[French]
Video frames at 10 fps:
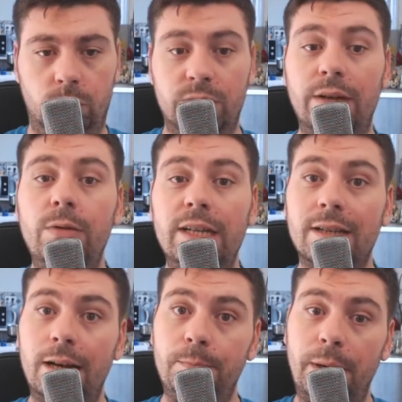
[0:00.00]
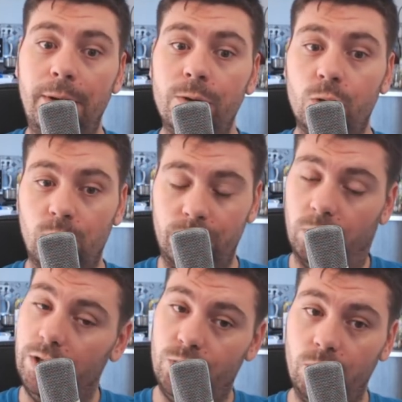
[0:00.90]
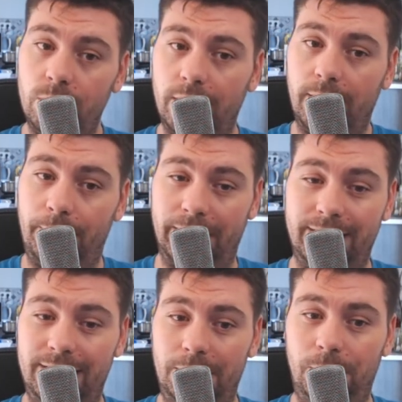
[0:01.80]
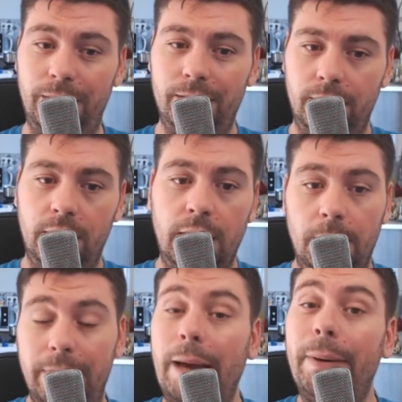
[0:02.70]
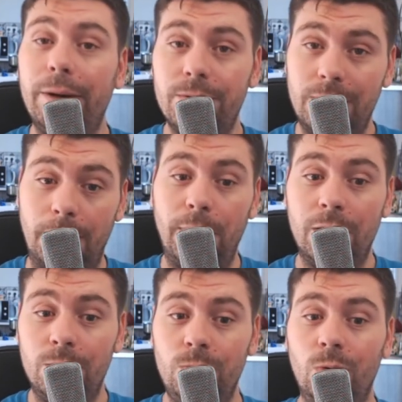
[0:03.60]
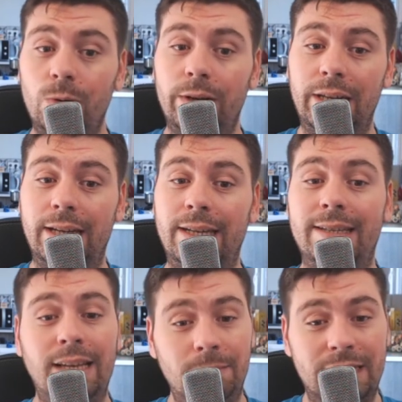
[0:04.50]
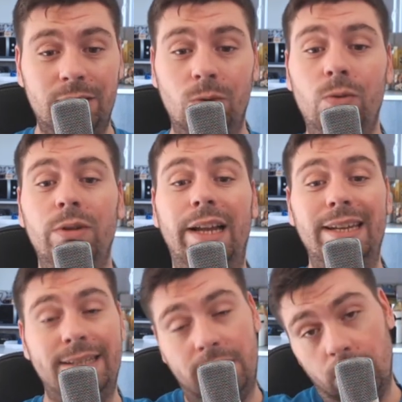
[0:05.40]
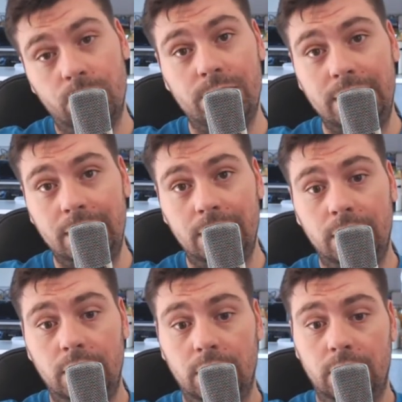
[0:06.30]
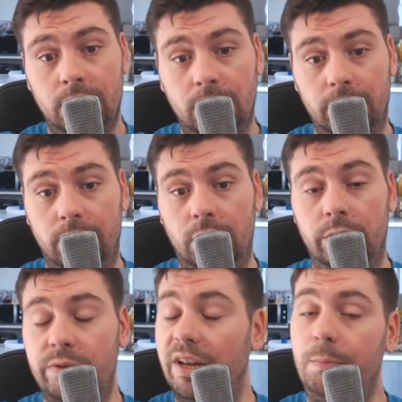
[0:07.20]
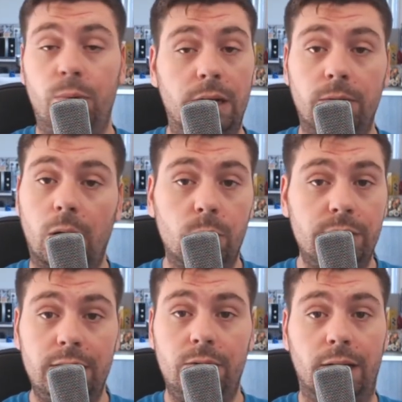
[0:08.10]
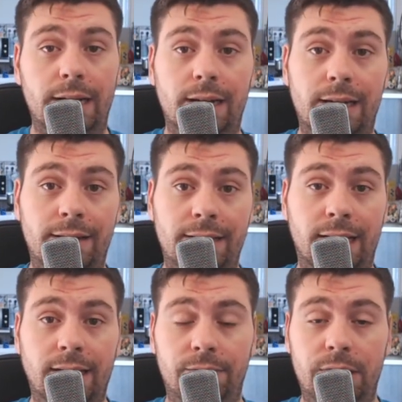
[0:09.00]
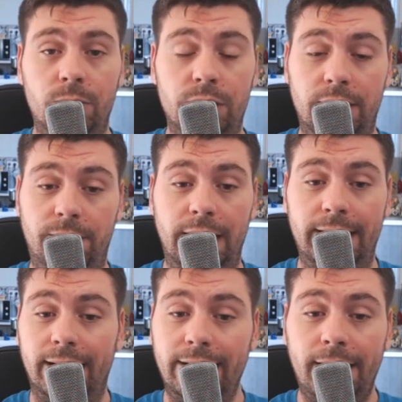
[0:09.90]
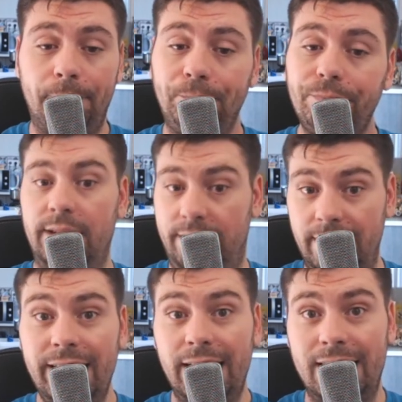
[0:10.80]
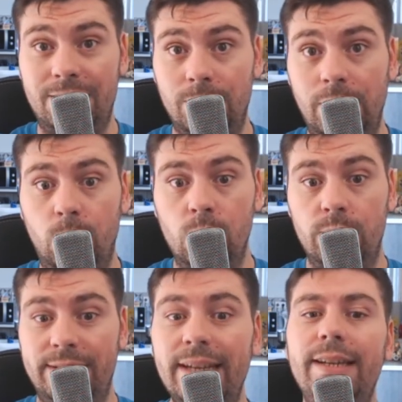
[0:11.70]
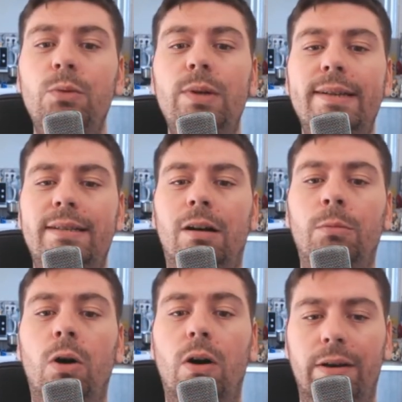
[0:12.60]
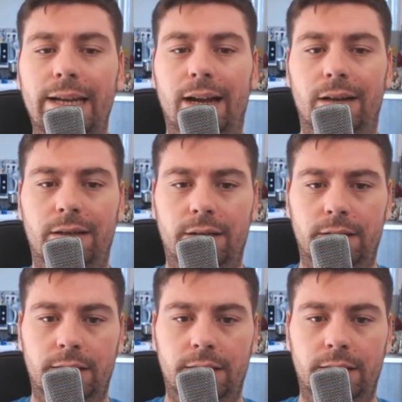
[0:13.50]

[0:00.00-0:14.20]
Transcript: Donc ça vous laisse quand même pas mal de choix sur les jeux à participer. Mais il n'y a, pas que, a pas du tournoi, il y a des animations, il y a des stands aussi. Euh, vous avez pu les voir aussi sur les, dernières vidéos que j'ai fait l'année dernière. Cette année, elle se déroule le 7 et 8 décembre en Arles.